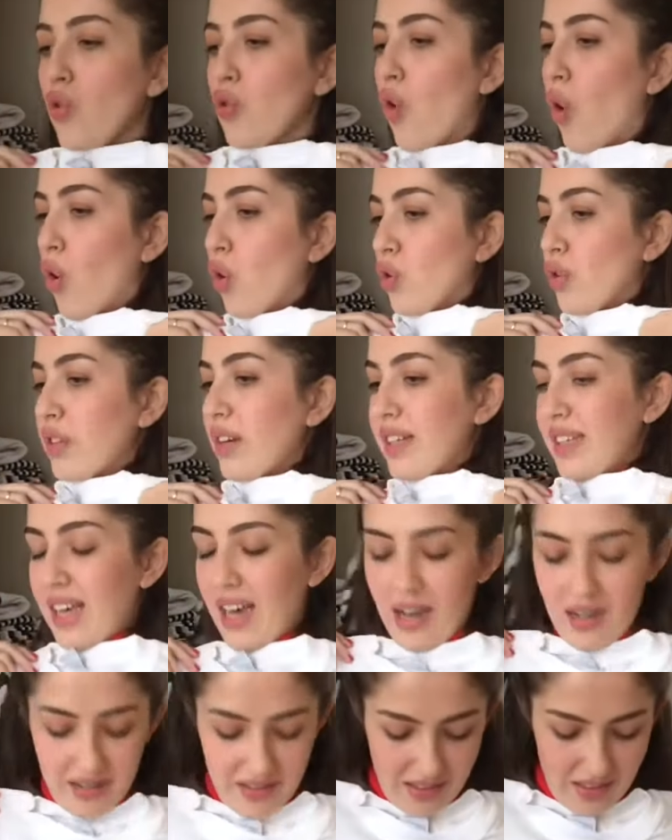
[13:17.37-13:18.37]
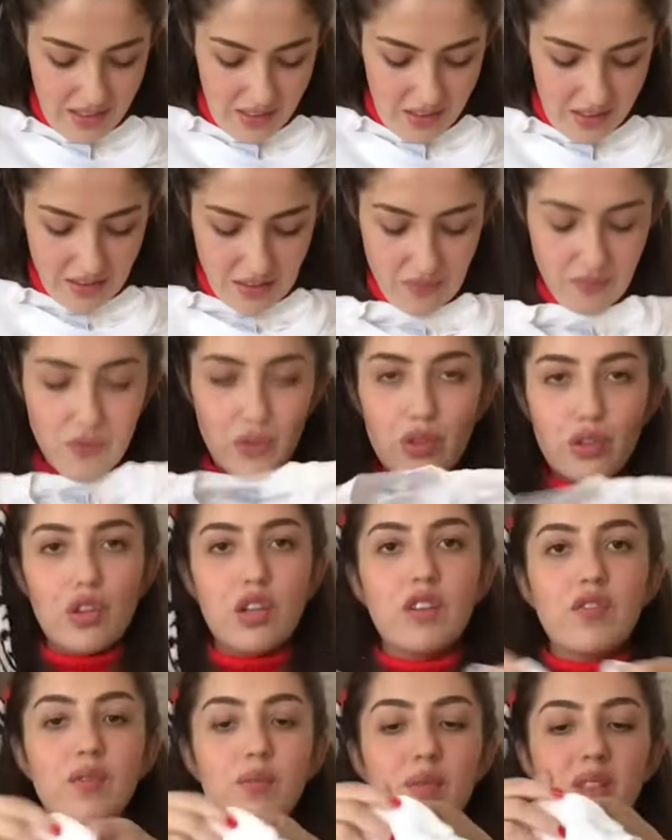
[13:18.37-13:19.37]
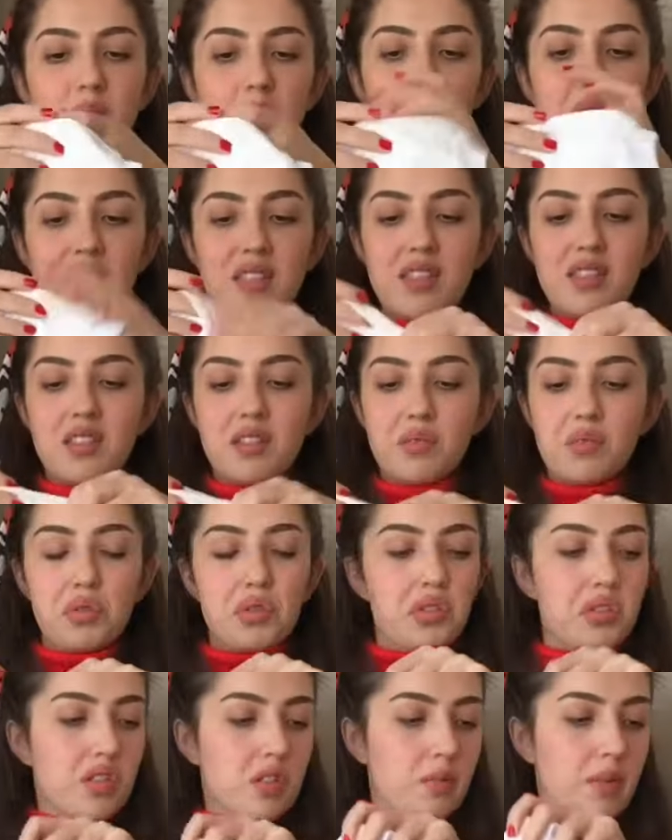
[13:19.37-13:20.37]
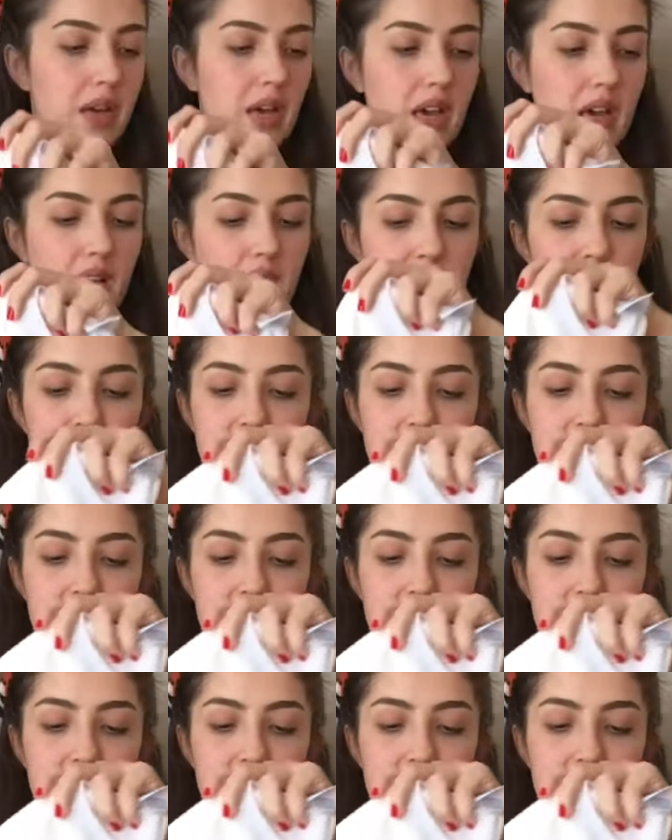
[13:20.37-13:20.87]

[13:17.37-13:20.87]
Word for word: nokta. Kendi fotoğrafımızı bastırmışız be.